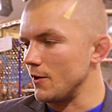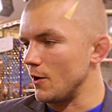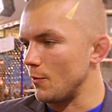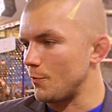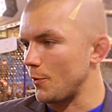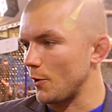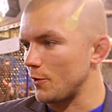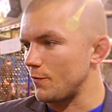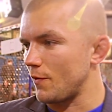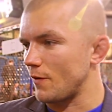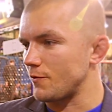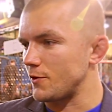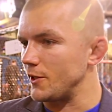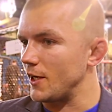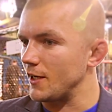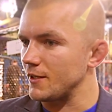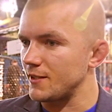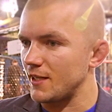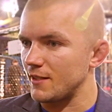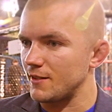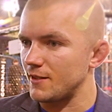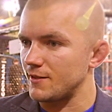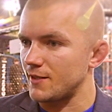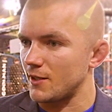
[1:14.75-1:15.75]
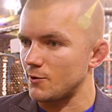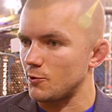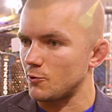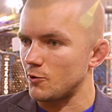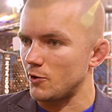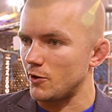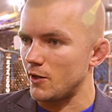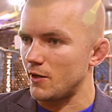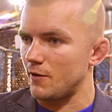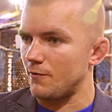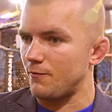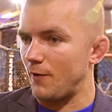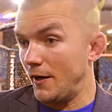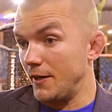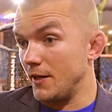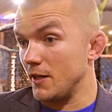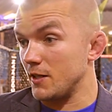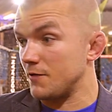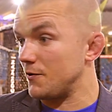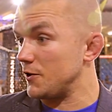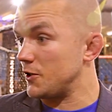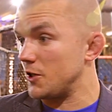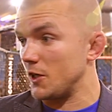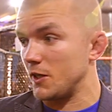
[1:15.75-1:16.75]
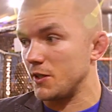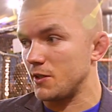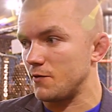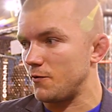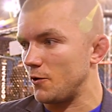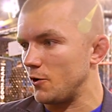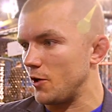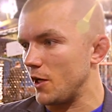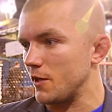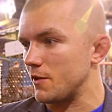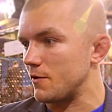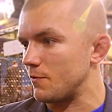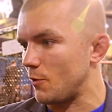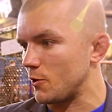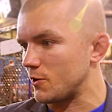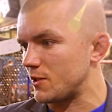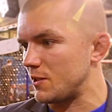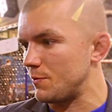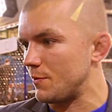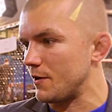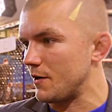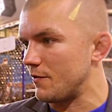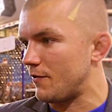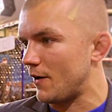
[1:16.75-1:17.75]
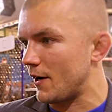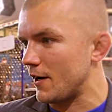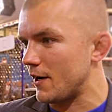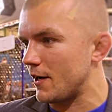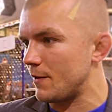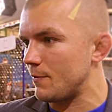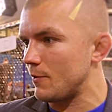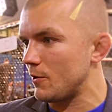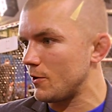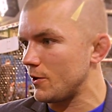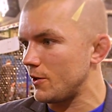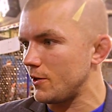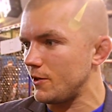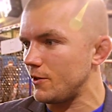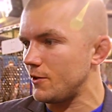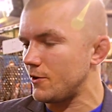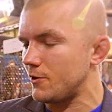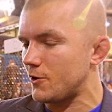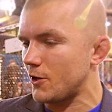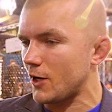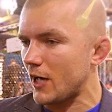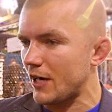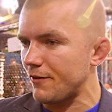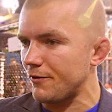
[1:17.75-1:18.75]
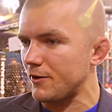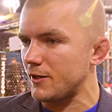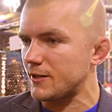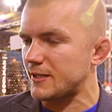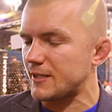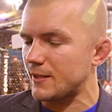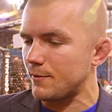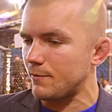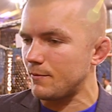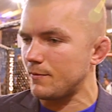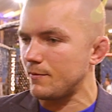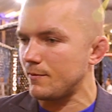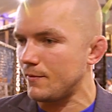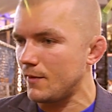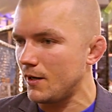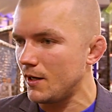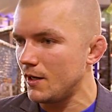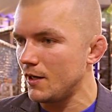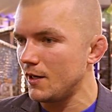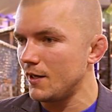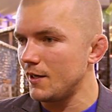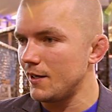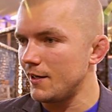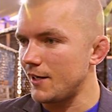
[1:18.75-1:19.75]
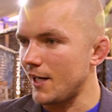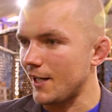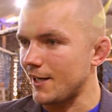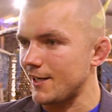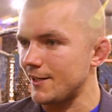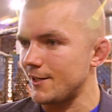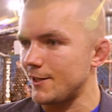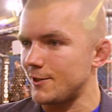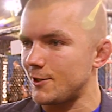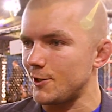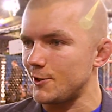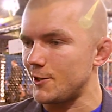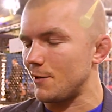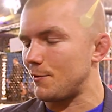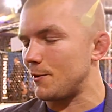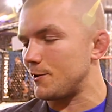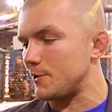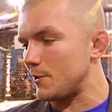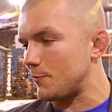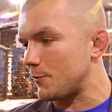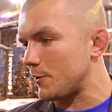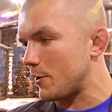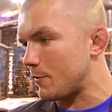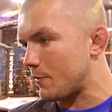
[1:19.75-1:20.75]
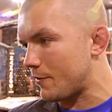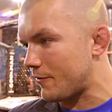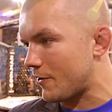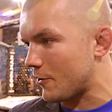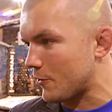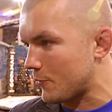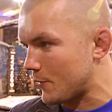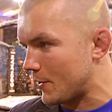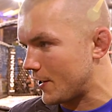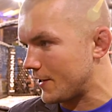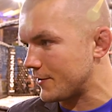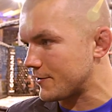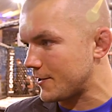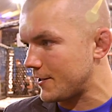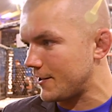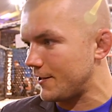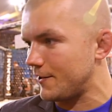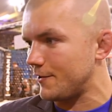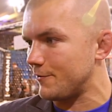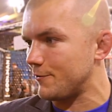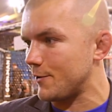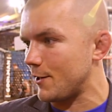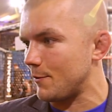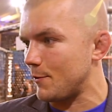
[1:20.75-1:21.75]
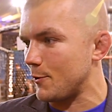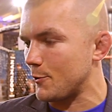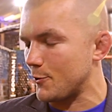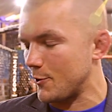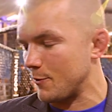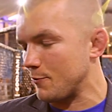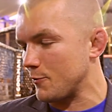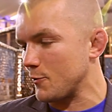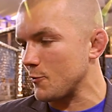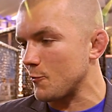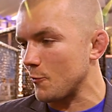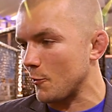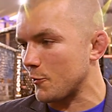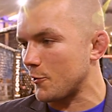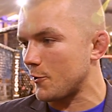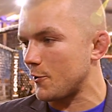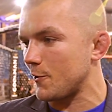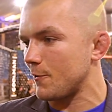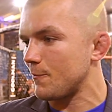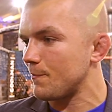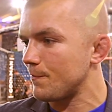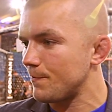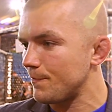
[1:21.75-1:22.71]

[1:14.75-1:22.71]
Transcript: No, Piotr Wawrzyniak za, zasłużone fajne zwycięstwo nad mocnym rywalem. No i ciekawy jestem, jakie decyzje będzie podejmował Chmielewski w najbliższej przyszłości.